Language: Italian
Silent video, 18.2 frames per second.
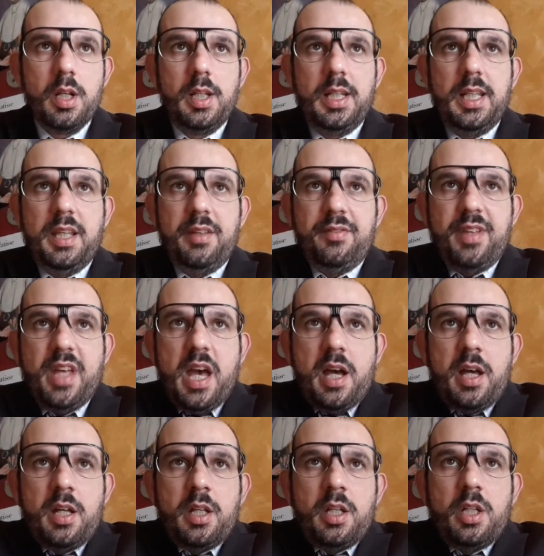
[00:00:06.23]

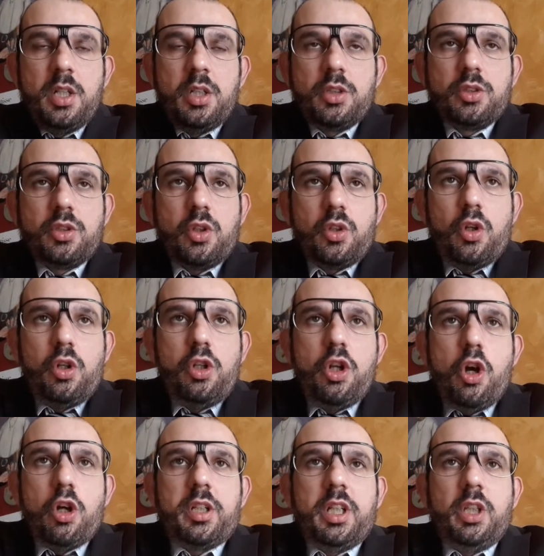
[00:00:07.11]
Livia, sono
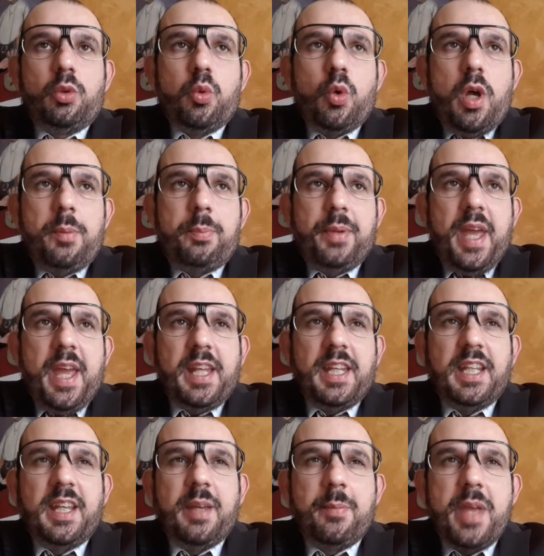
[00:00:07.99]
gli occhi tuoi
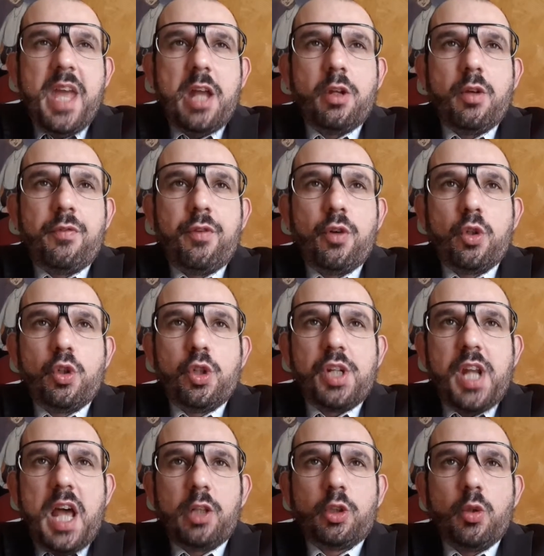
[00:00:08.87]
pieni che mi hanno
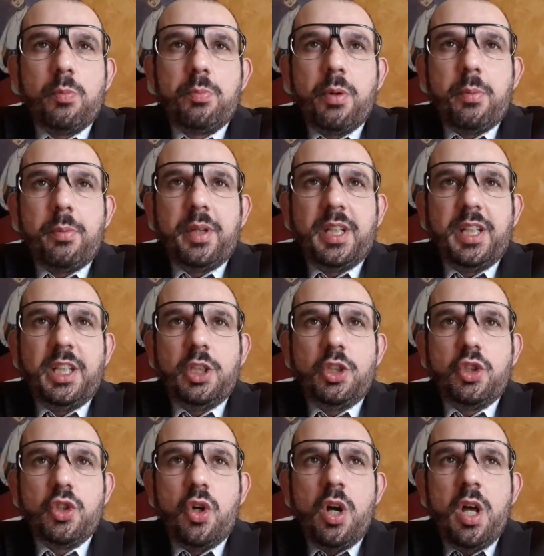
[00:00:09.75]
folgorato un
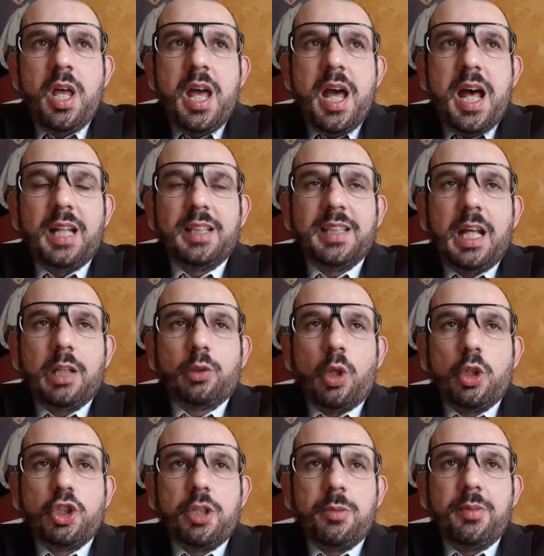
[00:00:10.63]
pomeriggio
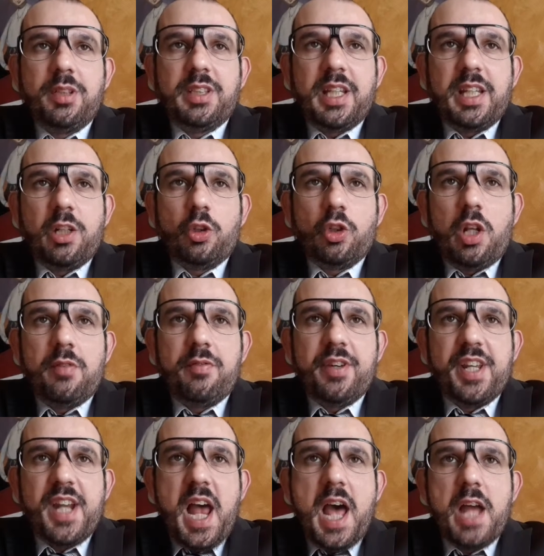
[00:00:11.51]
Andato al cimitero del
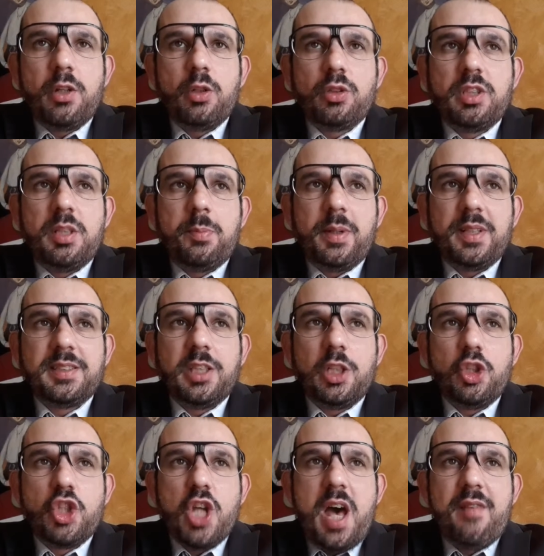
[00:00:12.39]
Verano, si
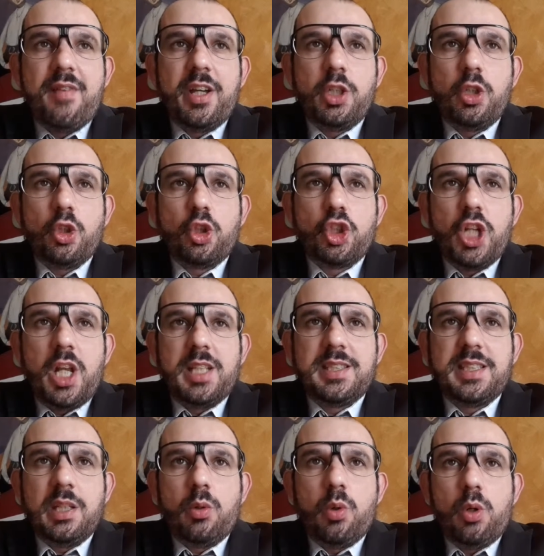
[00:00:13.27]
passeggiava, io
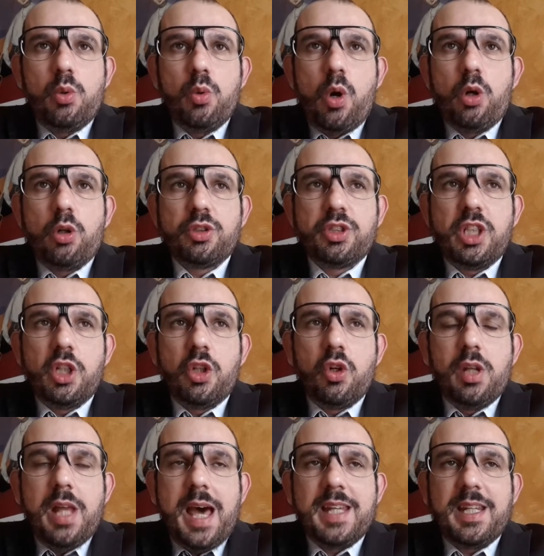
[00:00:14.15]
scelsi quel luogo
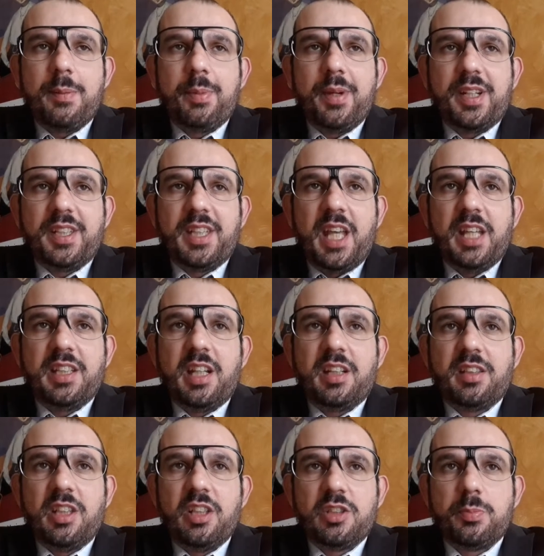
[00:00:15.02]
singolare per
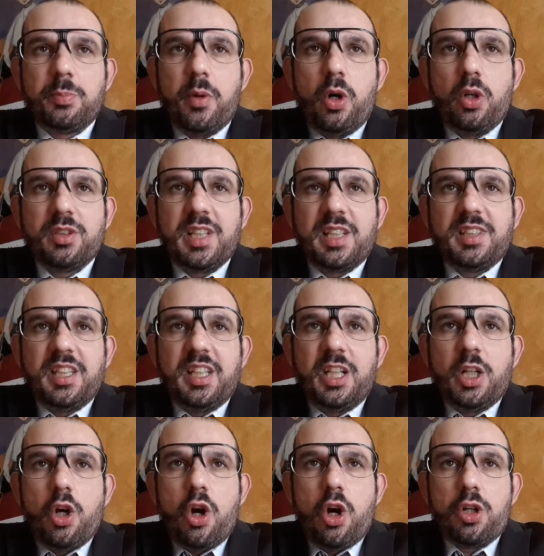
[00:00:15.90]
chiederti sposa. Ti
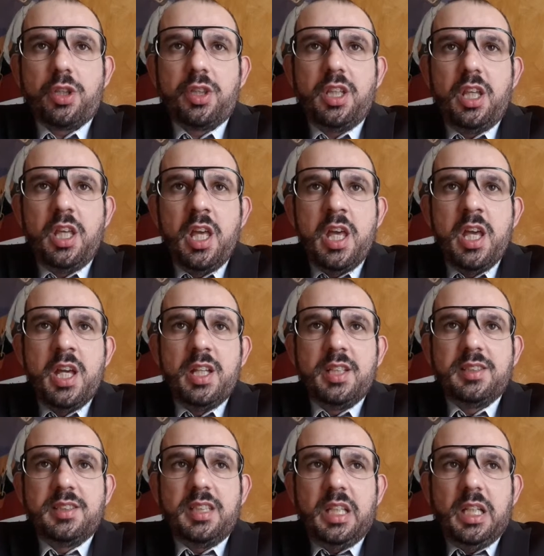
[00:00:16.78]
ricordi?
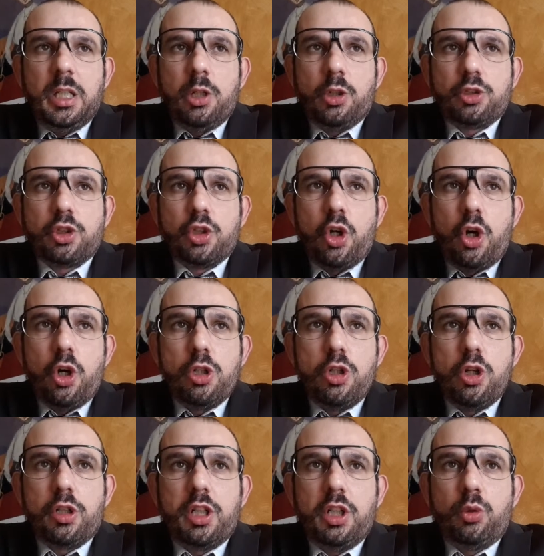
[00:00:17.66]
Sì, lo so,
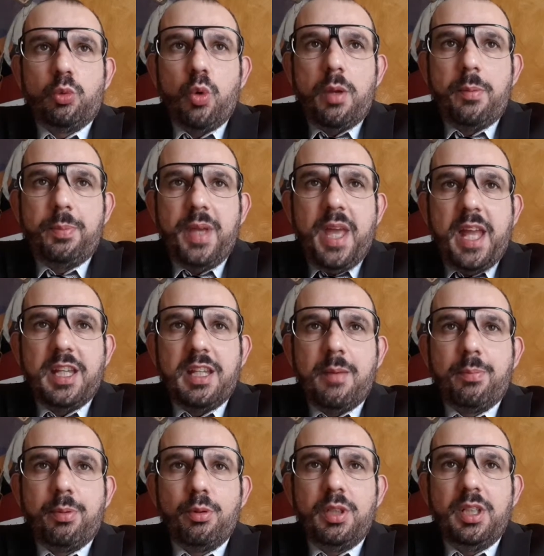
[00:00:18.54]
gli occhi tuoi pieni
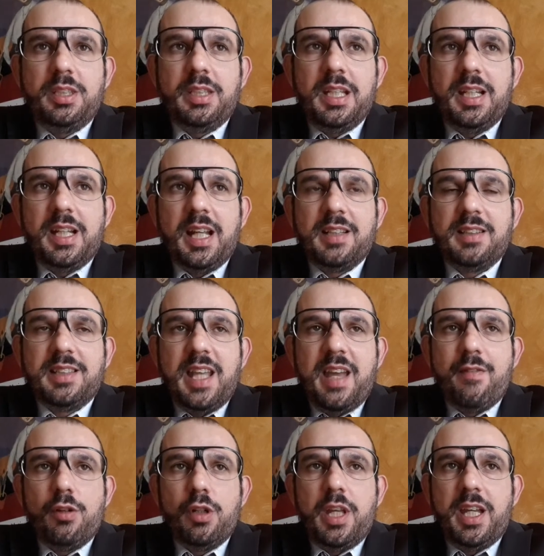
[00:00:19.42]
e puliti,
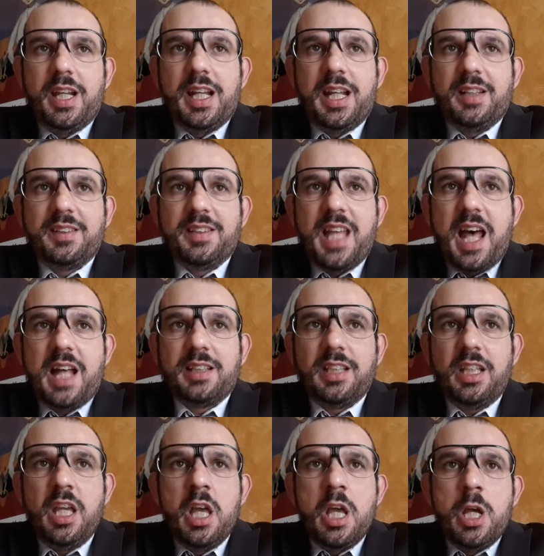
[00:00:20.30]
incantevoli e
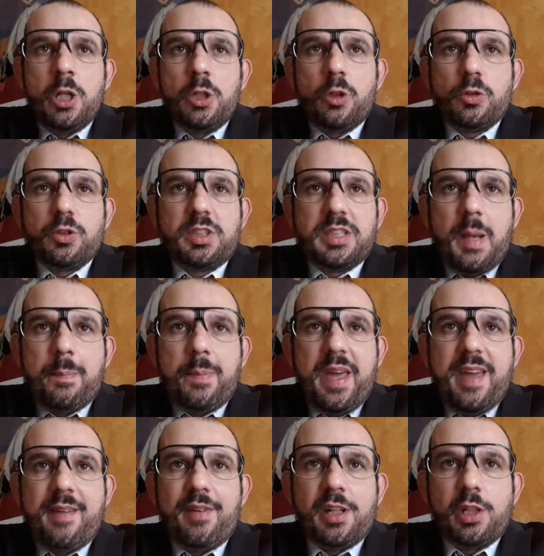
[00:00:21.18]
incantati, non
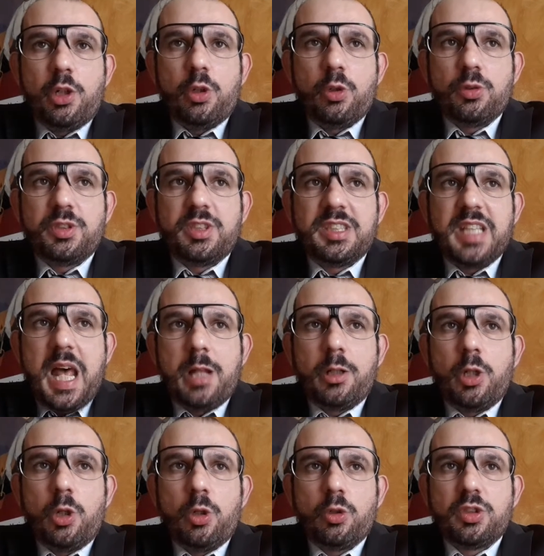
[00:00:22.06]
sapevano e non
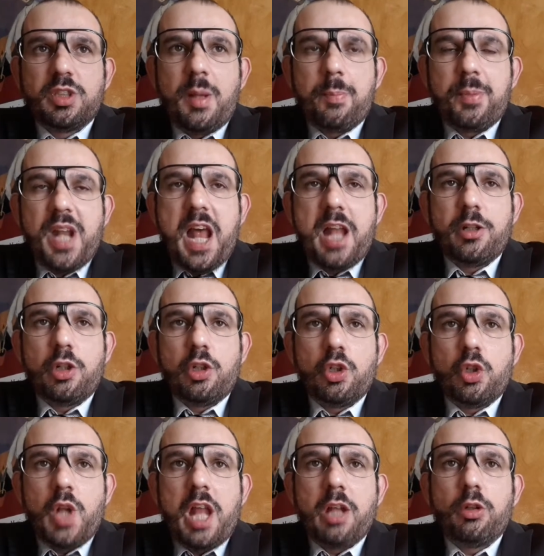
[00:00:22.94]
sanno e non sapranno e
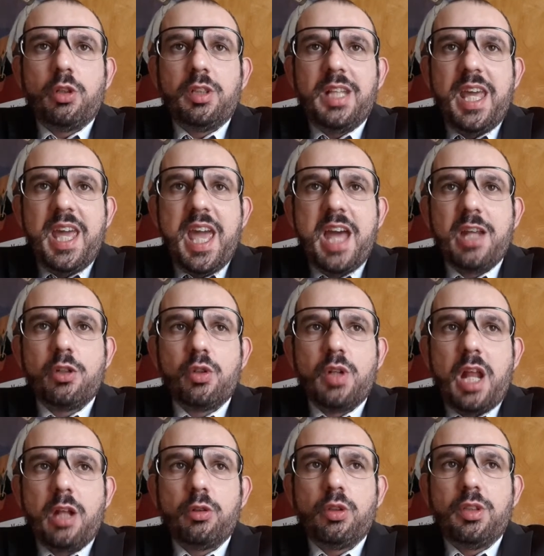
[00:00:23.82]
non hanno idea e
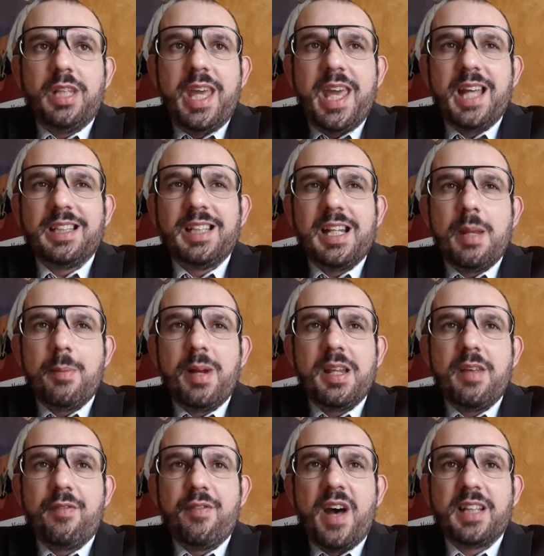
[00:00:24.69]
non hanno idea delle
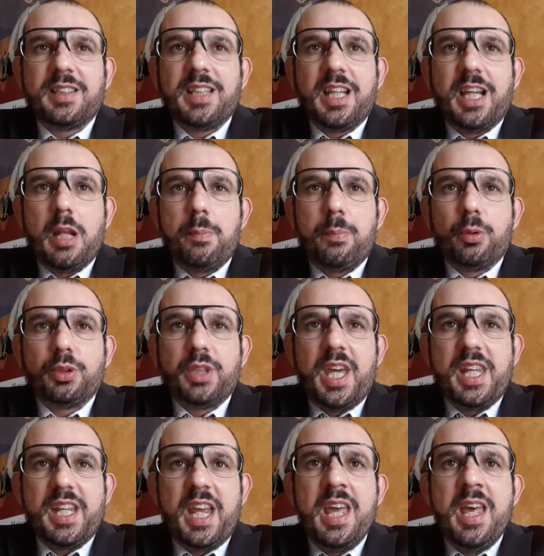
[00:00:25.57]
malefatte che il
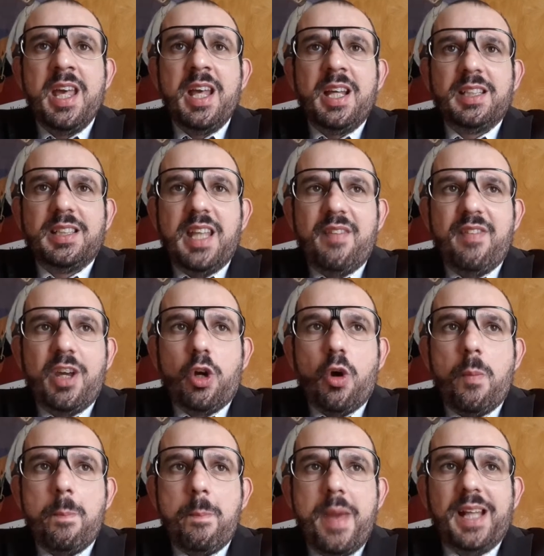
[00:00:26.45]
potere deve
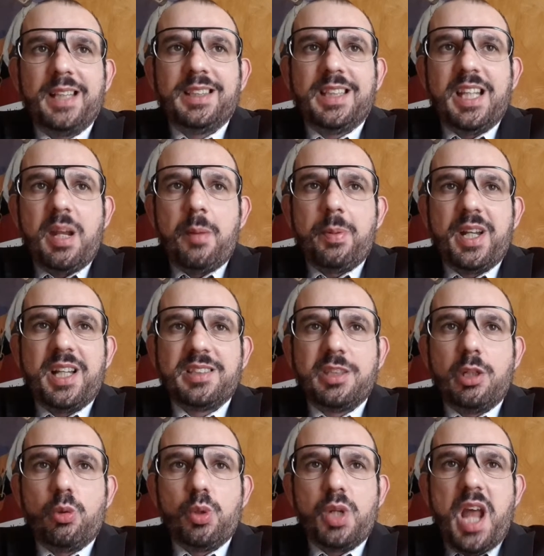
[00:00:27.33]
commettere per
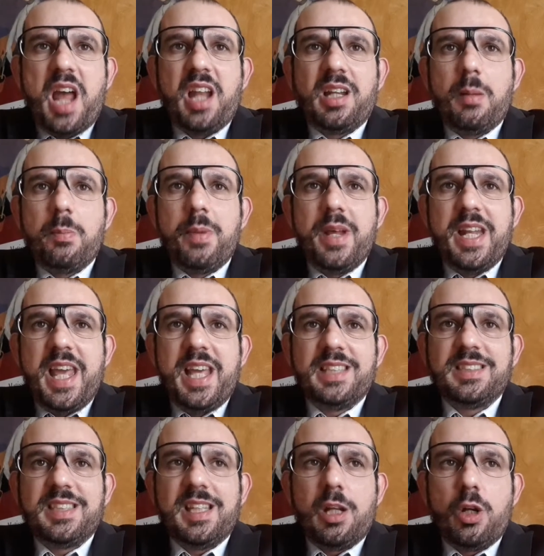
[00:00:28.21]
assicurare il
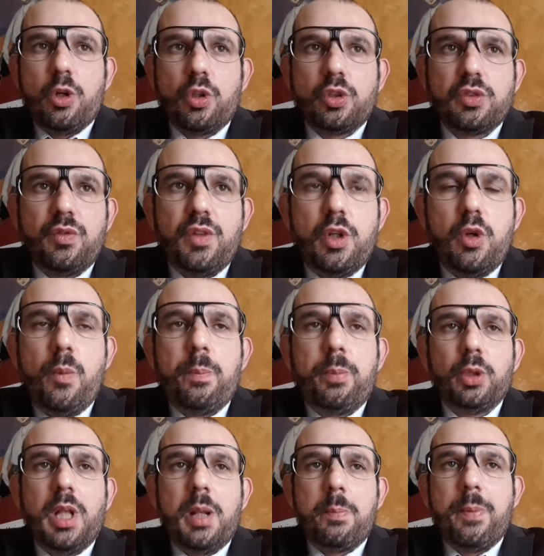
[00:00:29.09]
benessere e lo
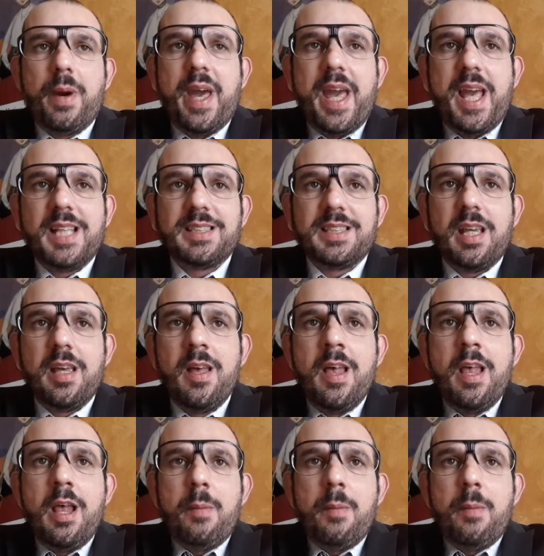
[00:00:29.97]
sviluppo del paese.